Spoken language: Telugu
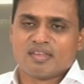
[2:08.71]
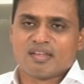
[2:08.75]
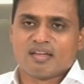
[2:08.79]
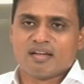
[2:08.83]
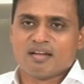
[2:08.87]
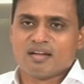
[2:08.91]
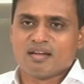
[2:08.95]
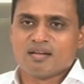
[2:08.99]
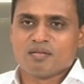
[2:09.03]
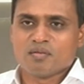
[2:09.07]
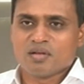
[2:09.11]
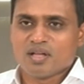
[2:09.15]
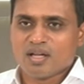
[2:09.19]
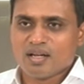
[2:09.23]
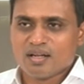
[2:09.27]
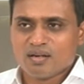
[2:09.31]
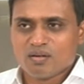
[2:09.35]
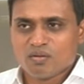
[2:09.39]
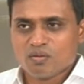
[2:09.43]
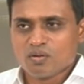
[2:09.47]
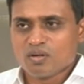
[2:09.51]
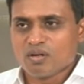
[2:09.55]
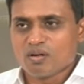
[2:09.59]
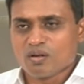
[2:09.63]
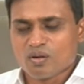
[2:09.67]
ఆయన ఆయన
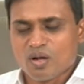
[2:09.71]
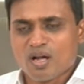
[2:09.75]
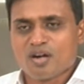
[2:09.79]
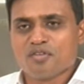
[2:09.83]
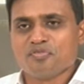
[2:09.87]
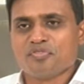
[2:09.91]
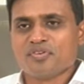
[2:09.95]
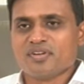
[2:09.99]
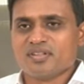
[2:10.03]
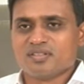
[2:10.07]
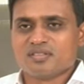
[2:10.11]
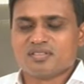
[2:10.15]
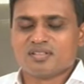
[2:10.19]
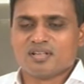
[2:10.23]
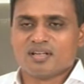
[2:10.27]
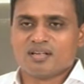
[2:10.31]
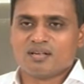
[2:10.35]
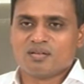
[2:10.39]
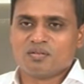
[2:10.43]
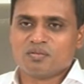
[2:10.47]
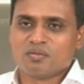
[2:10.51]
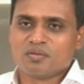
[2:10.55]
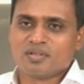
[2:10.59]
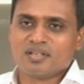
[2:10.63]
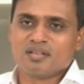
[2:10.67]
ఒక కాన్ఫిడెన్స్ ఆయన
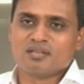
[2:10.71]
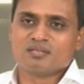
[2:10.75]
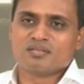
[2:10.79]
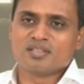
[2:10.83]
అంటే